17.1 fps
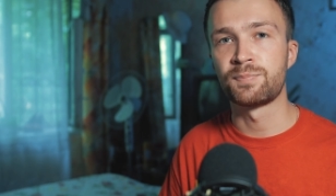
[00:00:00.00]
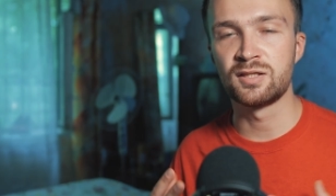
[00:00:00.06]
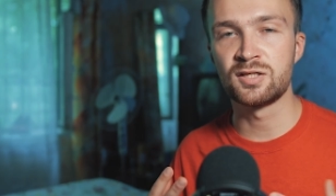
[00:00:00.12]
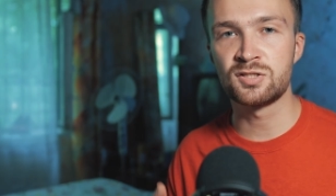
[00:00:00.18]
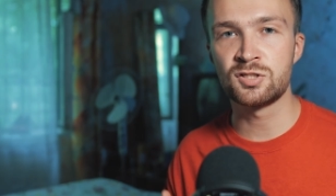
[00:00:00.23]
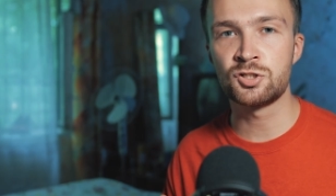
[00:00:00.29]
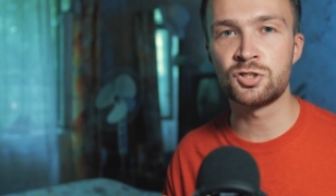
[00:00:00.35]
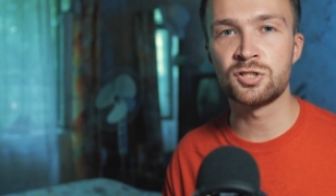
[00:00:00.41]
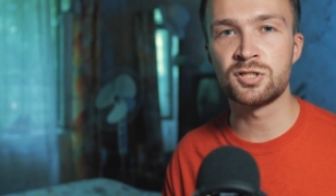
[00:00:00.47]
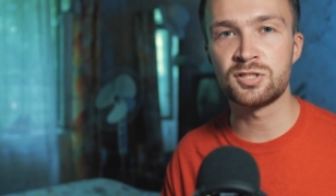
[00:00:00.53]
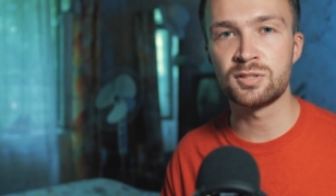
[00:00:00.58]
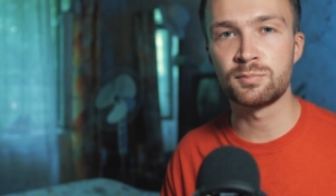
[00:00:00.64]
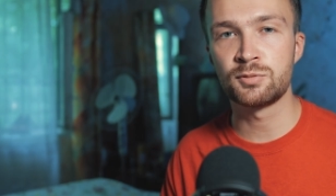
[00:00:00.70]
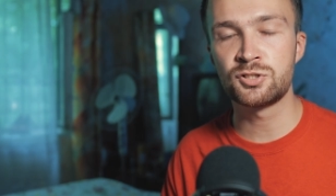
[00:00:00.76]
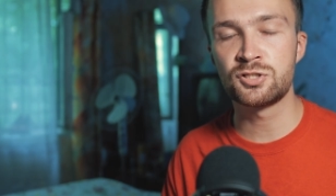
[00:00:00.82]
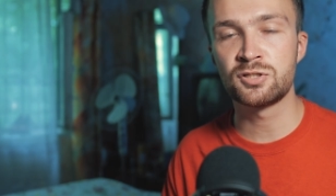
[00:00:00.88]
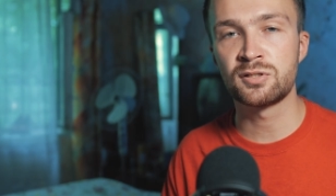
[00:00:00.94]
Насыщенность
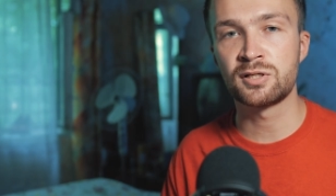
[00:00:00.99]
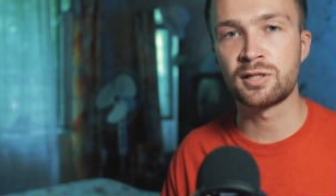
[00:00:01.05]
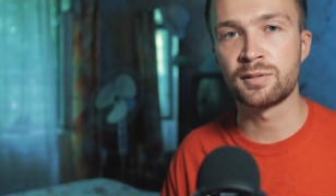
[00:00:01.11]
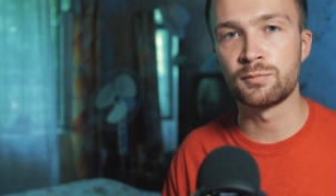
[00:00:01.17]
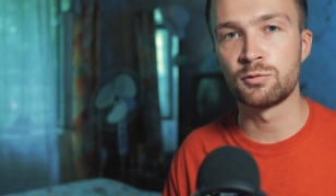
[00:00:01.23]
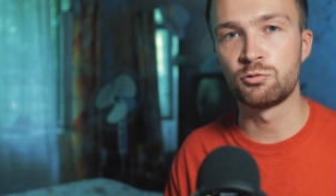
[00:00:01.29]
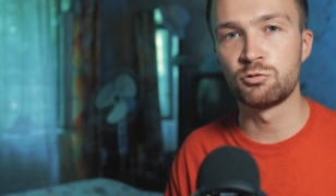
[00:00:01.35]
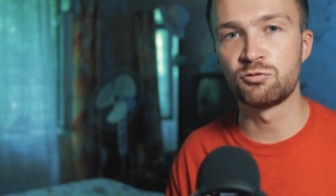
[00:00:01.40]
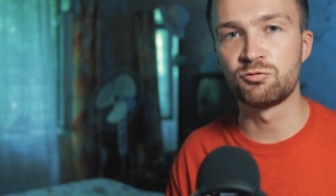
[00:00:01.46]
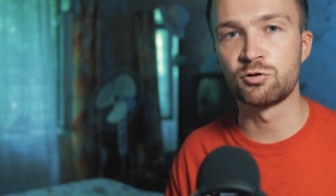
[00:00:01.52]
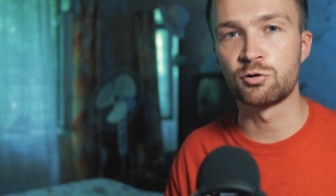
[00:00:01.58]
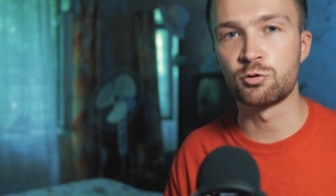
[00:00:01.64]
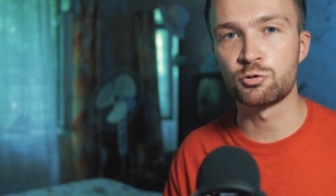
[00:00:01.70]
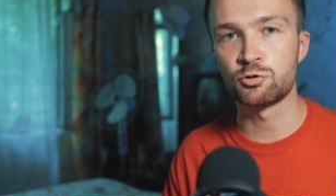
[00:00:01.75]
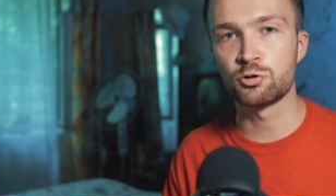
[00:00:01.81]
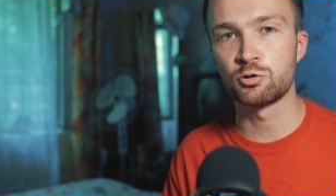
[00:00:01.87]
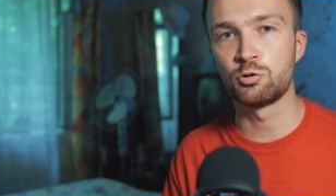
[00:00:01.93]
обычно рекомендуют
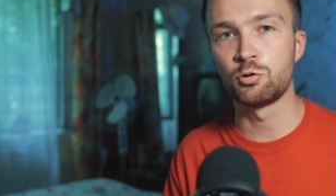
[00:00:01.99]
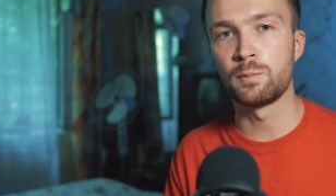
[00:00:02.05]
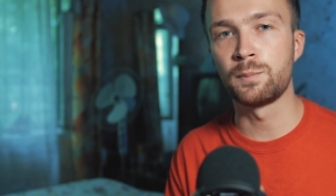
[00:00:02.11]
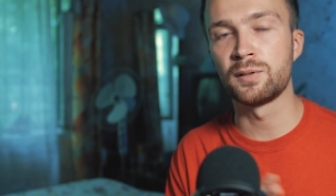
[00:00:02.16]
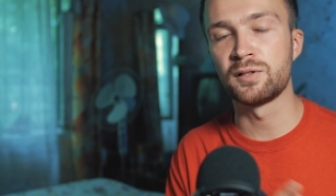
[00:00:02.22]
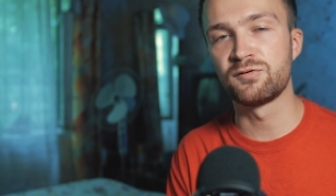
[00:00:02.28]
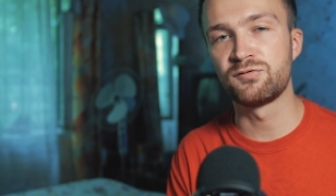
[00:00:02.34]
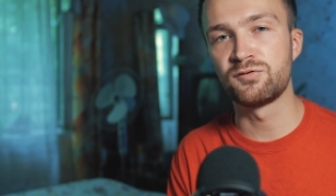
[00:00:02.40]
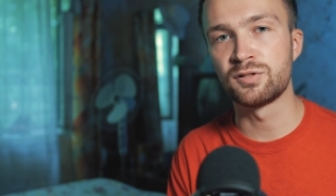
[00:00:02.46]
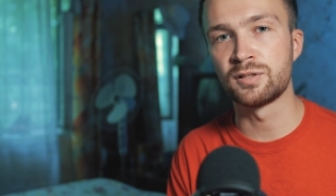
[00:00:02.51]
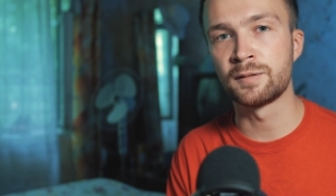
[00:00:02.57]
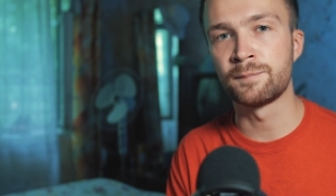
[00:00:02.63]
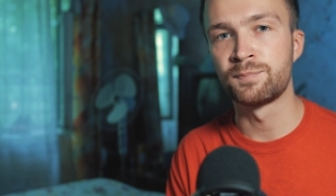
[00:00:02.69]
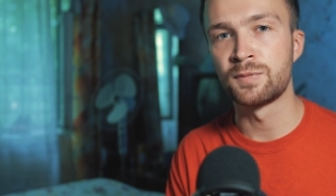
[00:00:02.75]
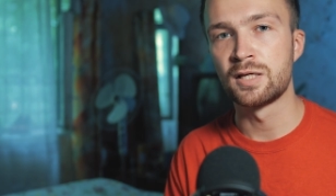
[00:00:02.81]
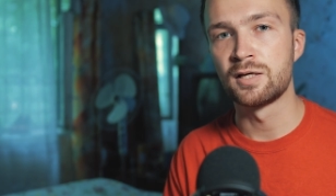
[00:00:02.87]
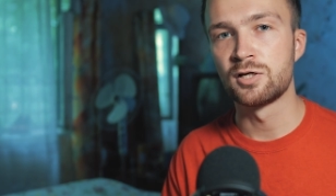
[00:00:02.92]
выкручивать до
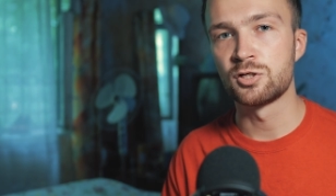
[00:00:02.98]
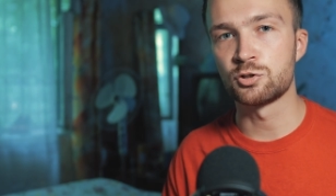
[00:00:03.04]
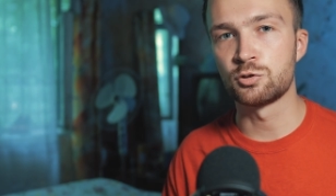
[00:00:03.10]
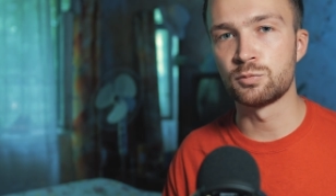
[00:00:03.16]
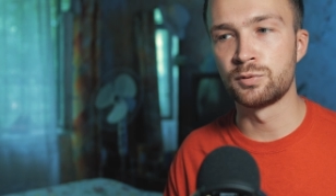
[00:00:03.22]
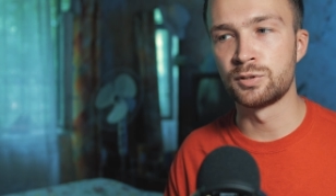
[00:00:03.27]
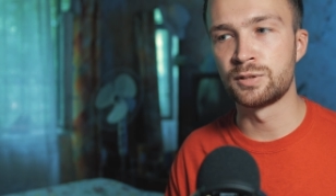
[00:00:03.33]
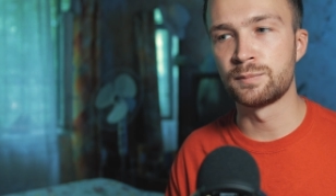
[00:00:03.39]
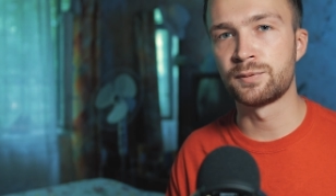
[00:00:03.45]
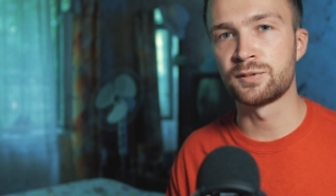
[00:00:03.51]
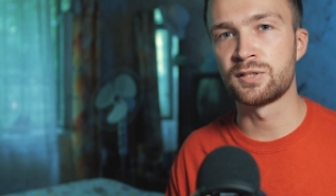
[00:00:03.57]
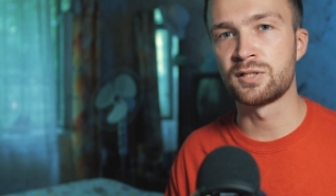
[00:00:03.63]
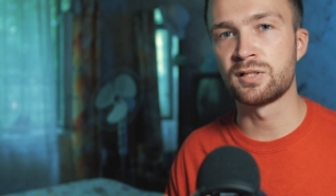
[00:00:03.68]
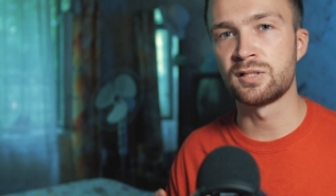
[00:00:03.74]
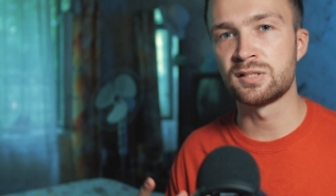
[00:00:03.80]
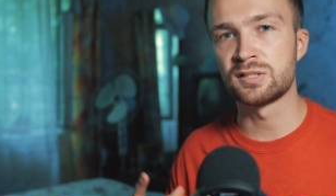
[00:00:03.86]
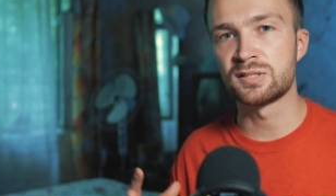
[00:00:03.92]
половины, чтобы не
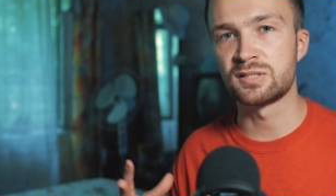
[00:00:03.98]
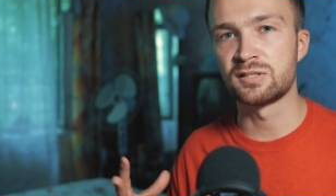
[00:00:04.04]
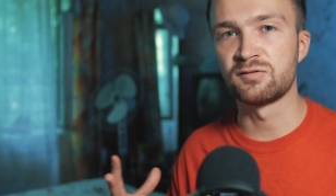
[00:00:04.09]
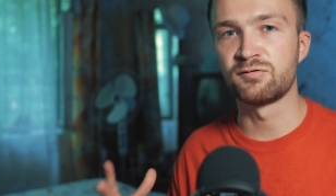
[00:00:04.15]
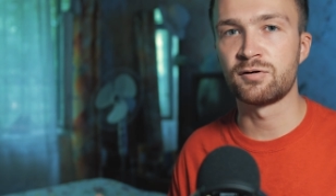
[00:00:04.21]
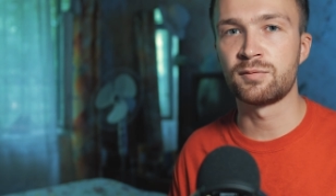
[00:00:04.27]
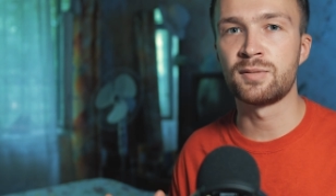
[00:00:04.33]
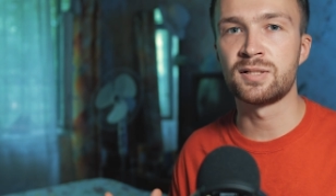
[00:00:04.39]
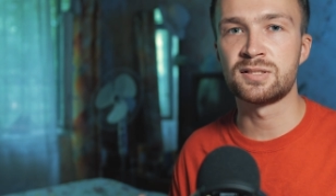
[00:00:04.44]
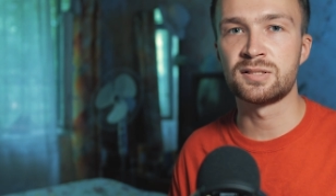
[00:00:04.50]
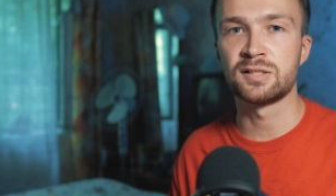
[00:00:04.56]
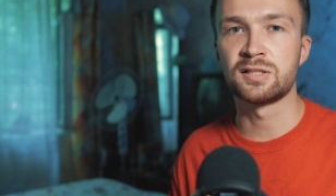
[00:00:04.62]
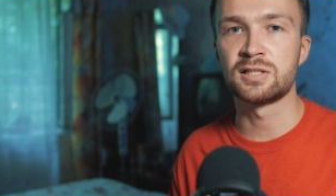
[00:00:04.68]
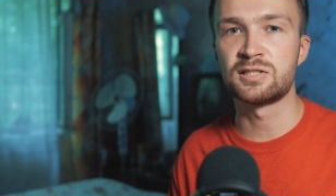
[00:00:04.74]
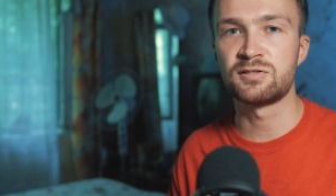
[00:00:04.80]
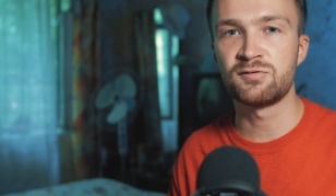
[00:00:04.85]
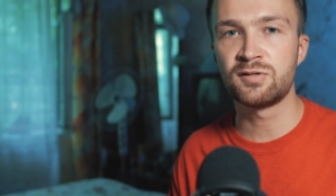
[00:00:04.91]
потерялась
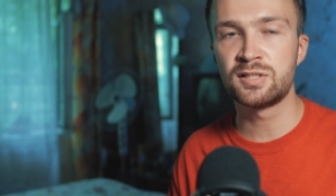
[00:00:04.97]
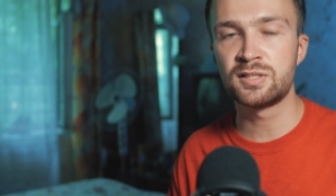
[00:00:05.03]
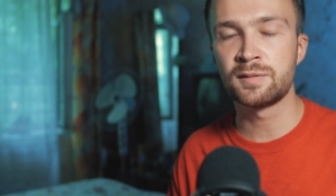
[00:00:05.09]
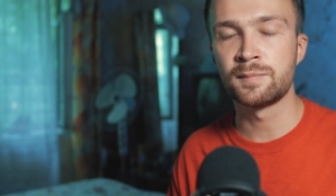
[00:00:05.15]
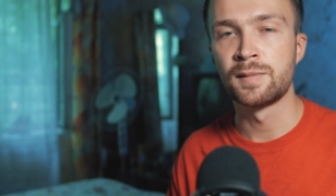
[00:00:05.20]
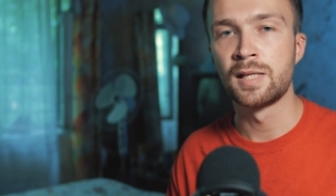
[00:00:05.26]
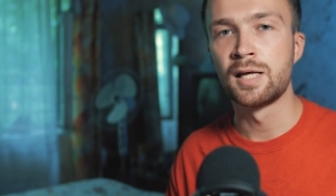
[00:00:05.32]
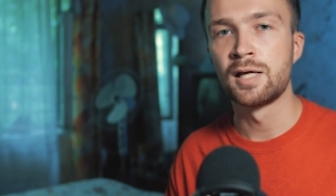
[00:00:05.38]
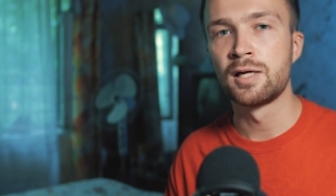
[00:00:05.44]
информация о цвете,